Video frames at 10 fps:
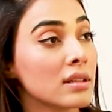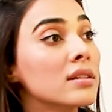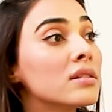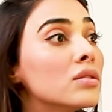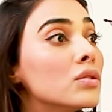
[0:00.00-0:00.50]

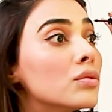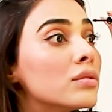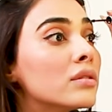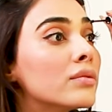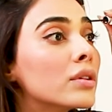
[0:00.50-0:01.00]
pieces, you
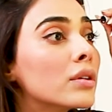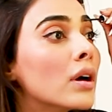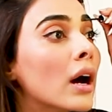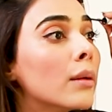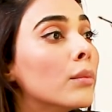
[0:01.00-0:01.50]
use it for your
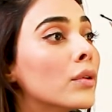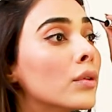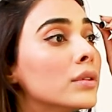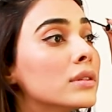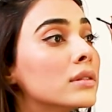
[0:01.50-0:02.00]

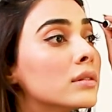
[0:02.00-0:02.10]
eyebrow.